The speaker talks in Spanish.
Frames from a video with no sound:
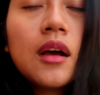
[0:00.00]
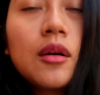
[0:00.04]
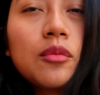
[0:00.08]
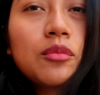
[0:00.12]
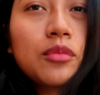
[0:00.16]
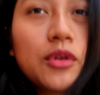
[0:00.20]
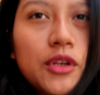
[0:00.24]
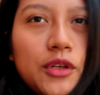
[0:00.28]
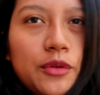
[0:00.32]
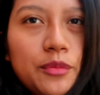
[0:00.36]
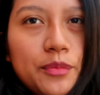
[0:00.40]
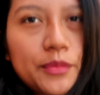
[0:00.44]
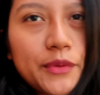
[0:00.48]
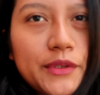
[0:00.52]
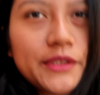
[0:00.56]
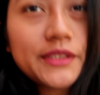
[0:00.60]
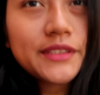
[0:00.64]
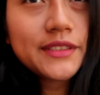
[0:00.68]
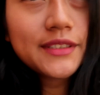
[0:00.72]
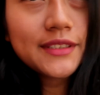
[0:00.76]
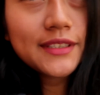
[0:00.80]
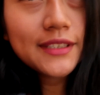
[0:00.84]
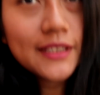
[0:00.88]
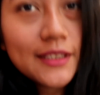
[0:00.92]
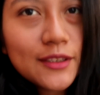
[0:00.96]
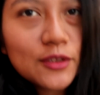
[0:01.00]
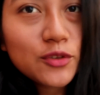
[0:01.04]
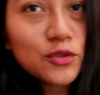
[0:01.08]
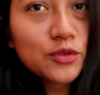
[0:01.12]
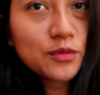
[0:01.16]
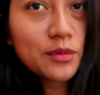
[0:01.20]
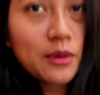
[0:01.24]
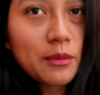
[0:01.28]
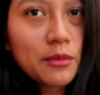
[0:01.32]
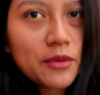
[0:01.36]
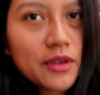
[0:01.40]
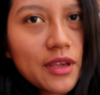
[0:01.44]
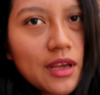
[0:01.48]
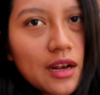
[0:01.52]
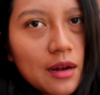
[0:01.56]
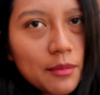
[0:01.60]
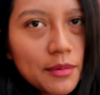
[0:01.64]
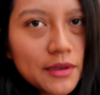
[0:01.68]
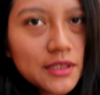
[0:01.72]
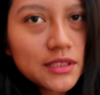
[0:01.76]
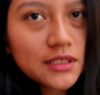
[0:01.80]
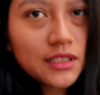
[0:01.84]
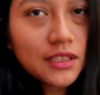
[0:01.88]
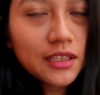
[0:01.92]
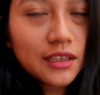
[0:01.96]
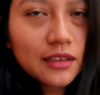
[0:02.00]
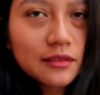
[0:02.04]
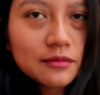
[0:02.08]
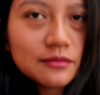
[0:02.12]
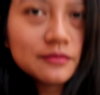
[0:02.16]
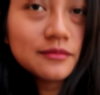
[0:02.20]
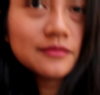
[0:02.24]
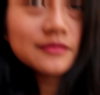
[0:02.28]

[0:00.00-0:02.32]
Bueno, pues nos vamos ya a la parcela.